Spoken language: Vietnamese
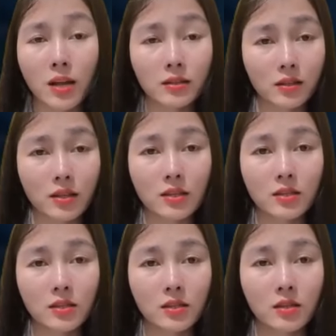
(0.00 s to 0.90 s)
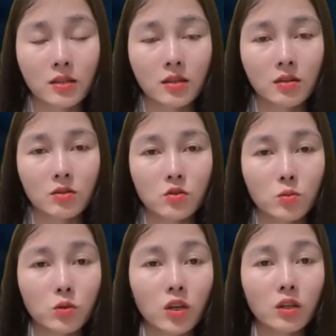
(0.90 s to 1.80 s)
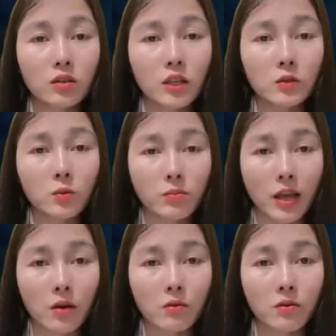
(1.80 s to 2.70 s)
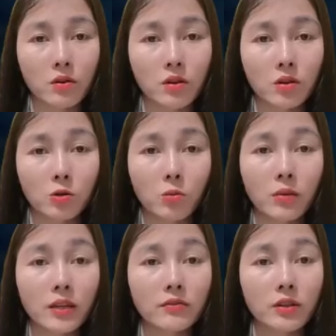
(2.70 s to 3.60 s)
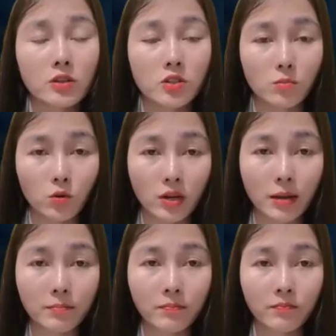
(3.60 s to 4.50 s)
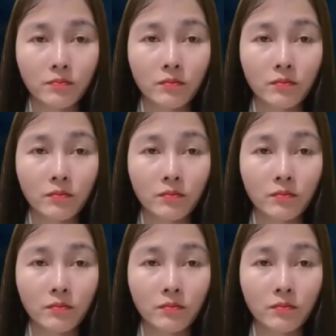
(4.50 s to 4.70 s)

Tôi chỉ giỡn cho vui thôi. Tôi nói thằng Nghĩa chứ có nói vợ nó đâu mà.